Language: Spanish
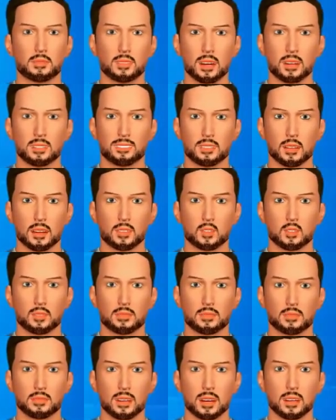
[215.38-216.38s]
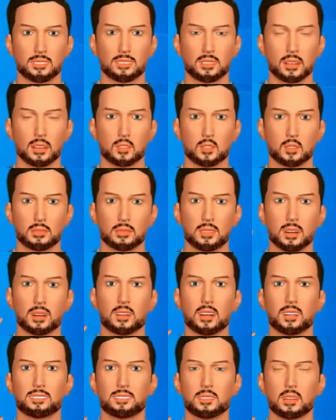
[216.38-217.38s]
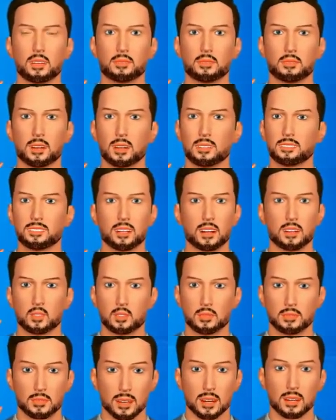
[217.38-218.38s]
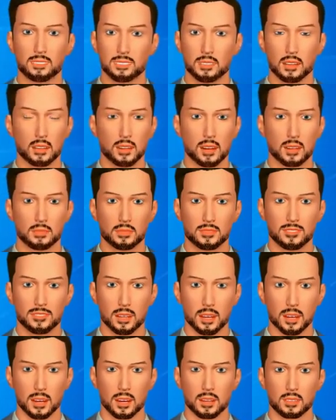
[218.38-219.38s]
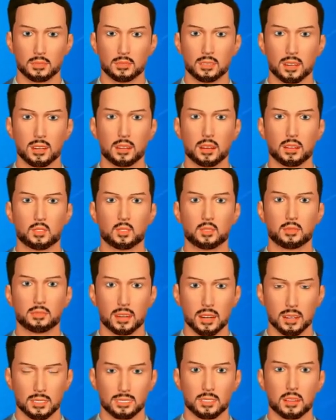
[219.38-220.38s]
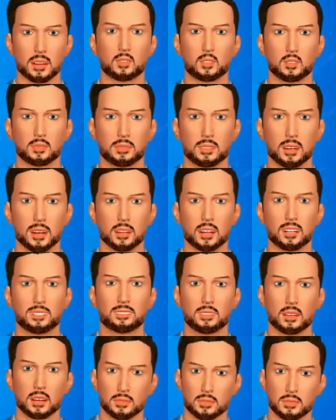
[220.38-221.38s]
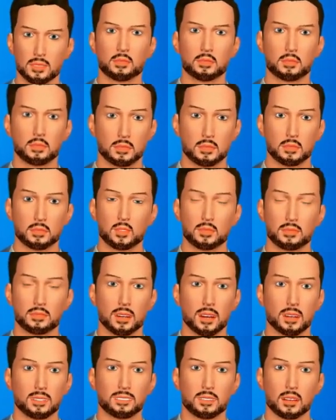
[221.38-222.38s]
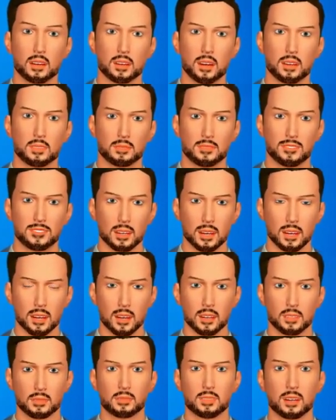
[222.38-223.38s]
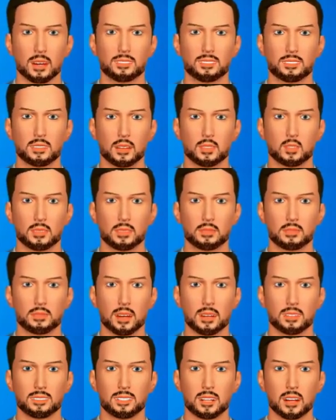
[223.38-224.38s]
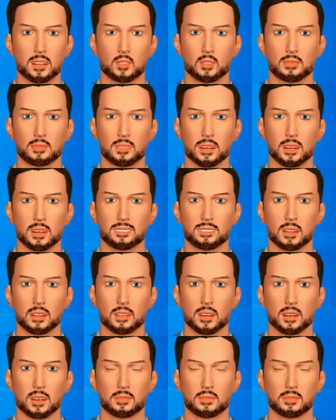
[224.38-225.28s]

importante. No te va a servir de nada llevar a miles de personas hasta tu página si no son las adecuadas. Tus contenidos deben ser interesantes y útiles para un target de